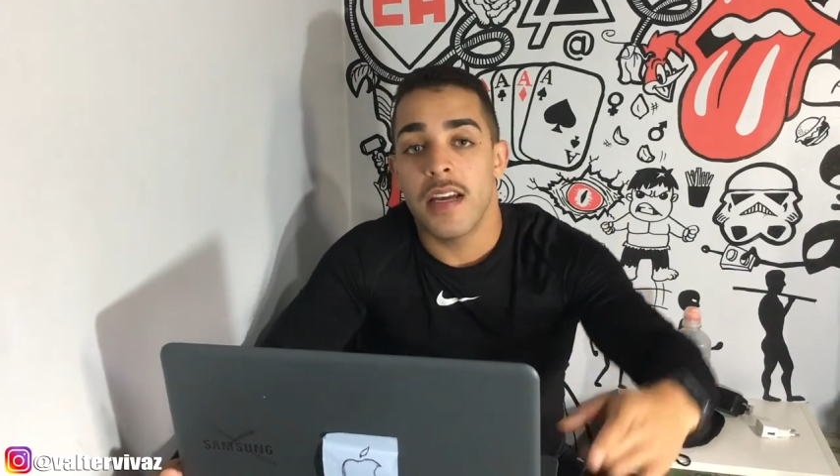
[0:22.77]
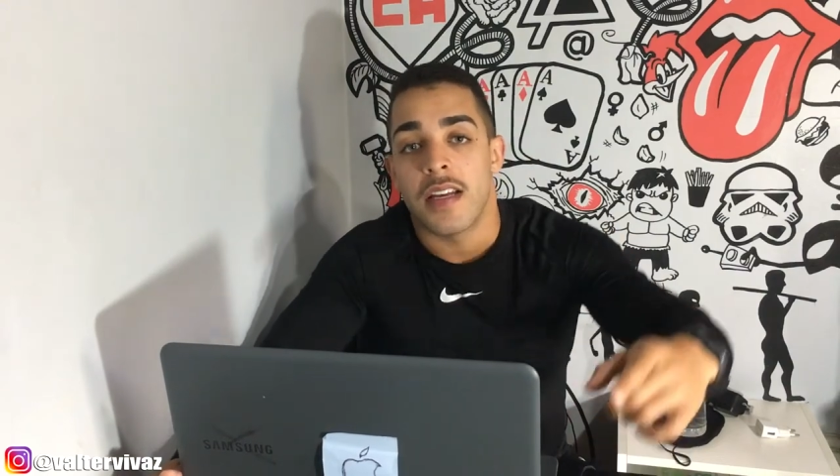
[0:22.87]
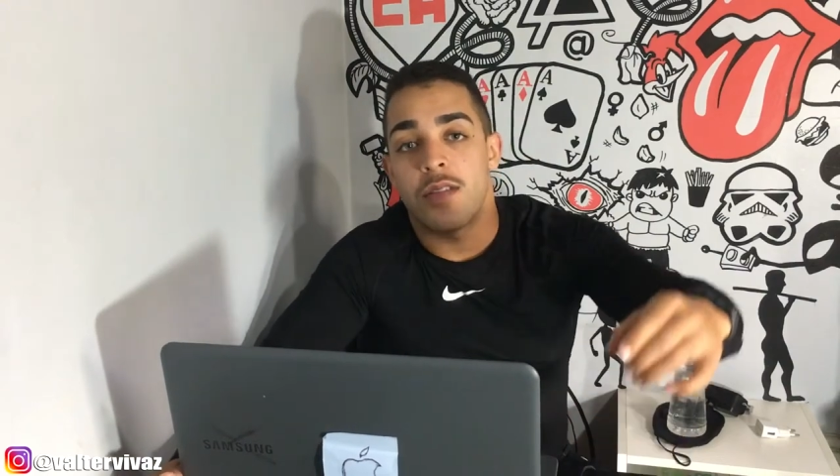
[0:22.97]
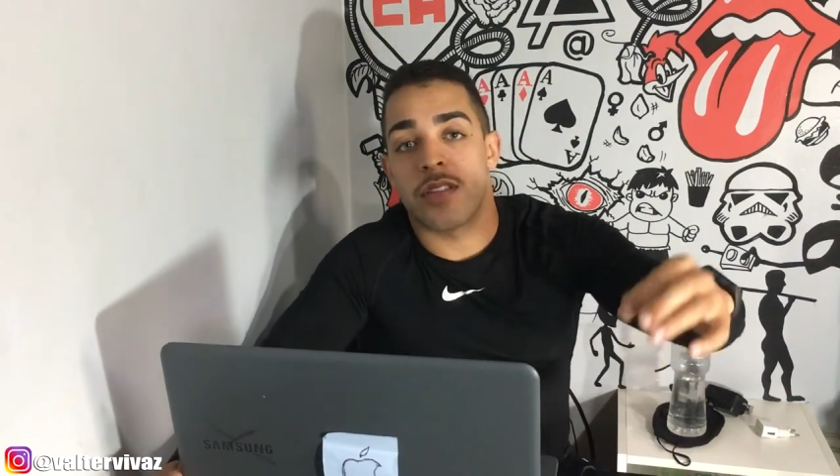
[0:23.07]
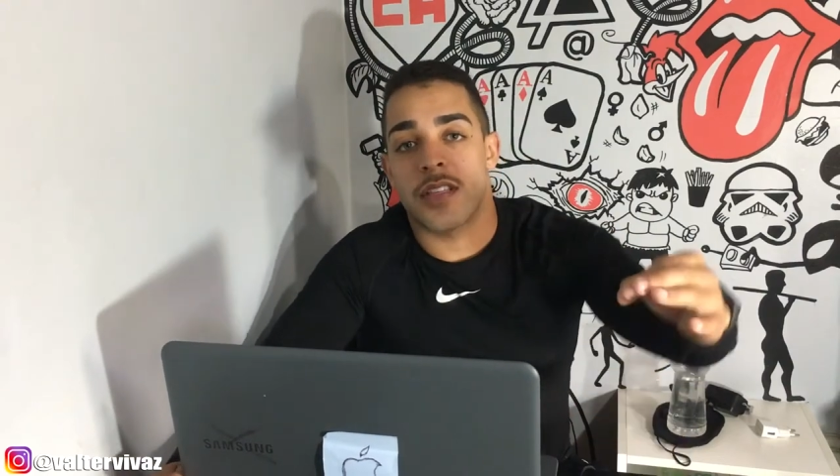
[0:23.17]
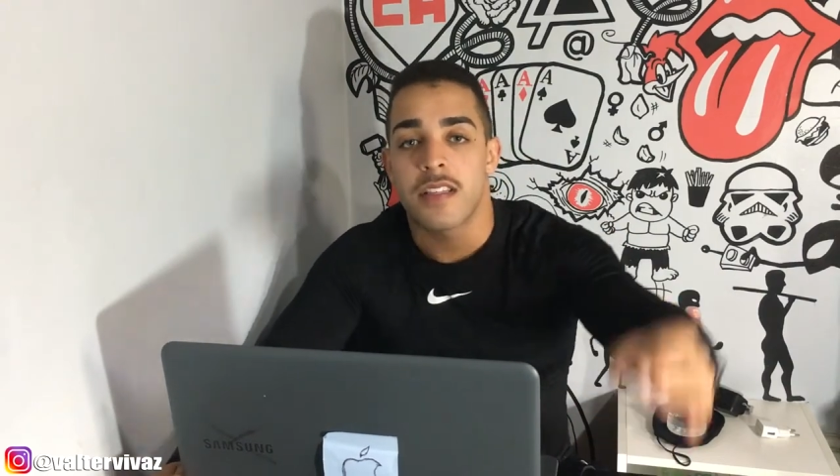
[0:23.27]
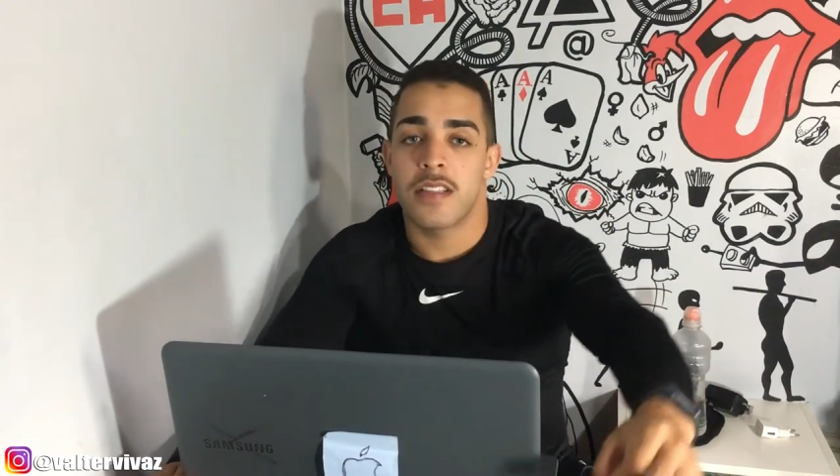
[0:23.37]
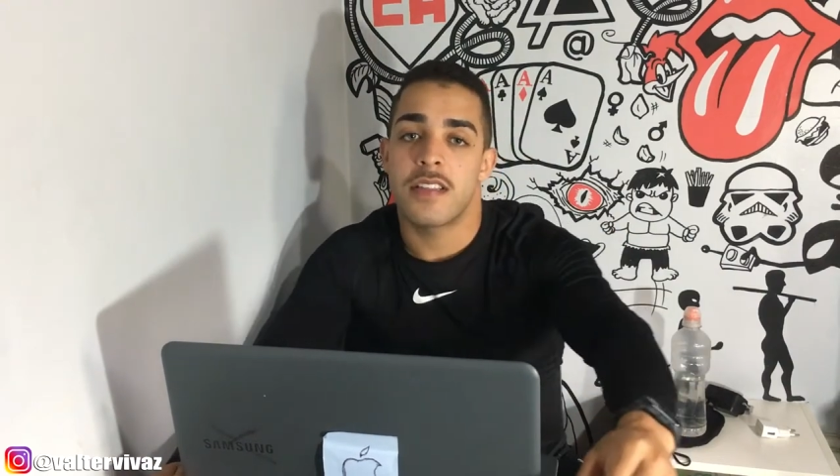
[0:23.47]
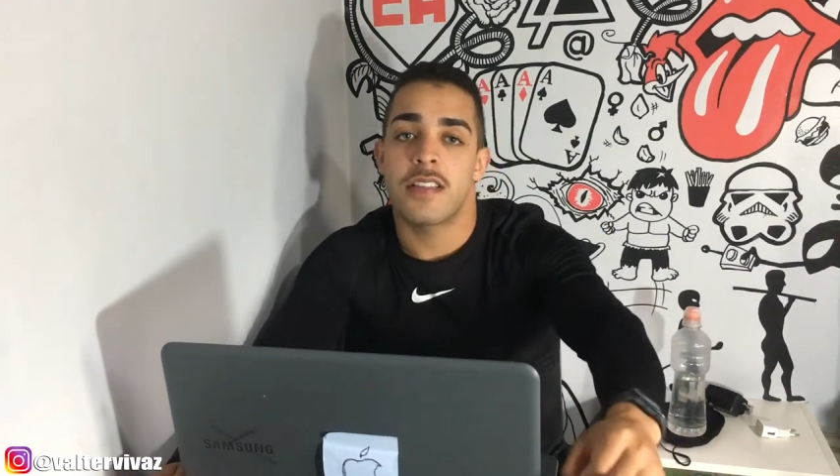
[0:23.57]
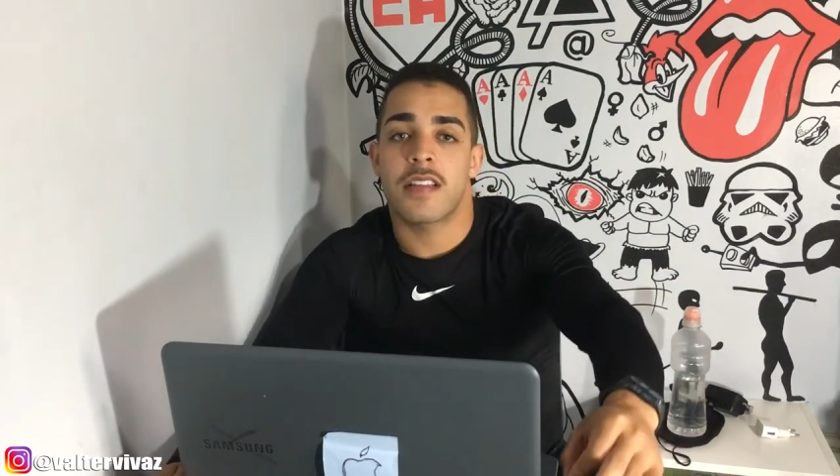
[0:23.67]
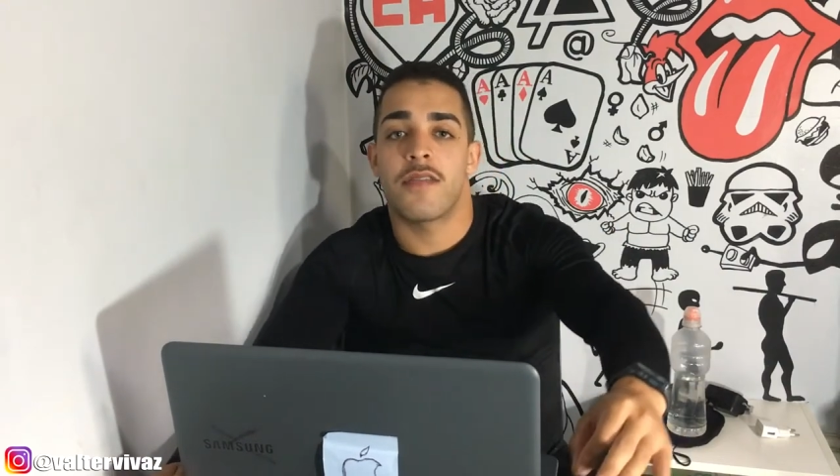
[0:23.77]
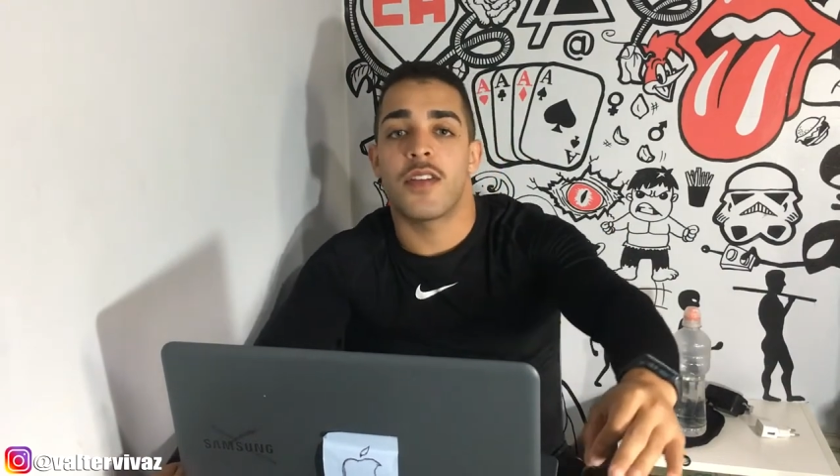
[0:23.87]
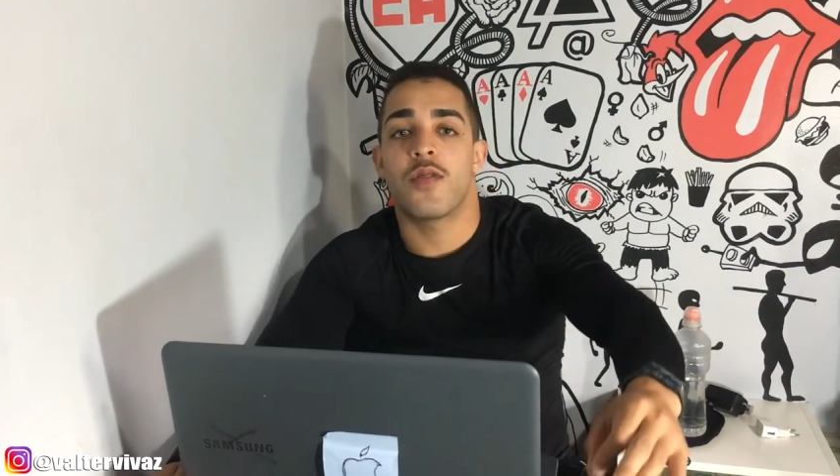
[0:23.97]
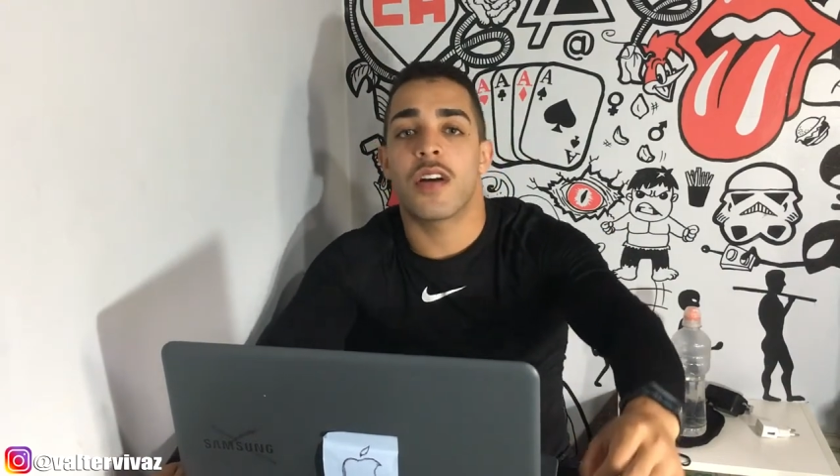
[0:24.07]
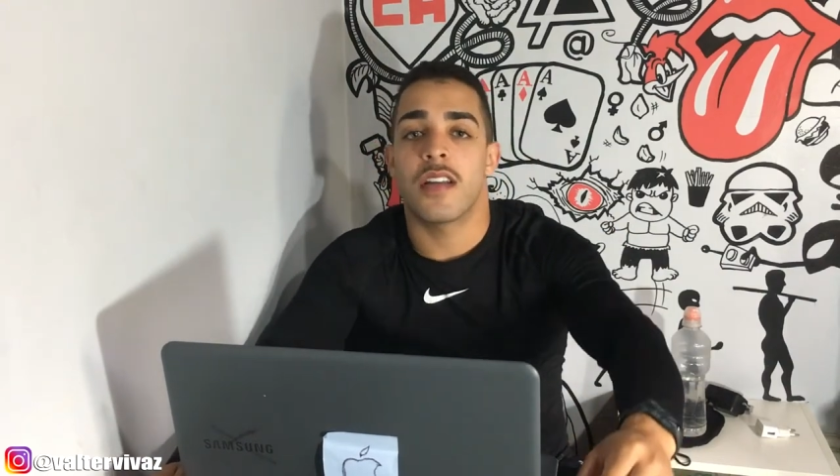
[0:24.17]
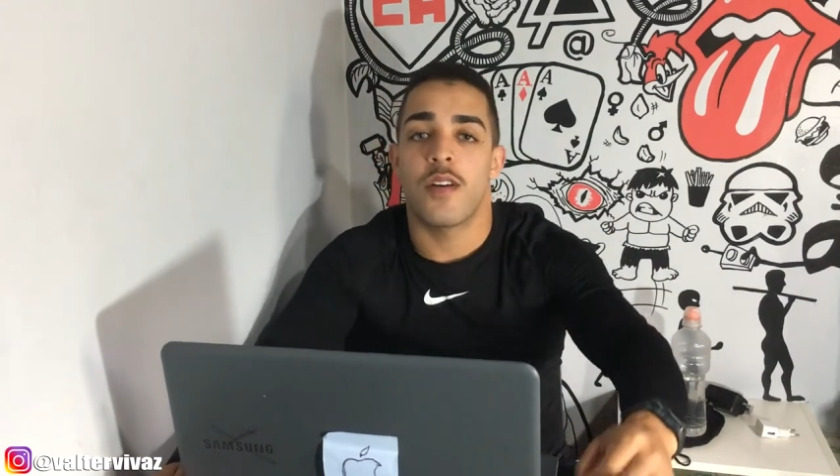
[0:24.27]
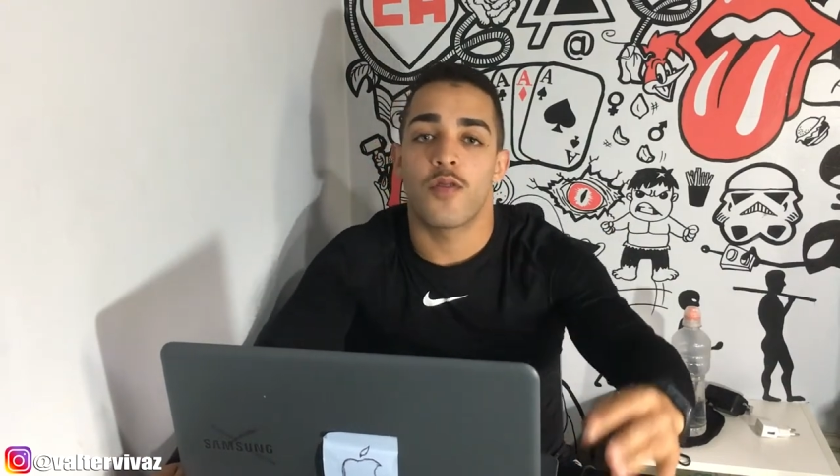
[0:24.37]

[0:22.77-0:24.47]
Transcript: Não se esqueça de se inscrever no canal,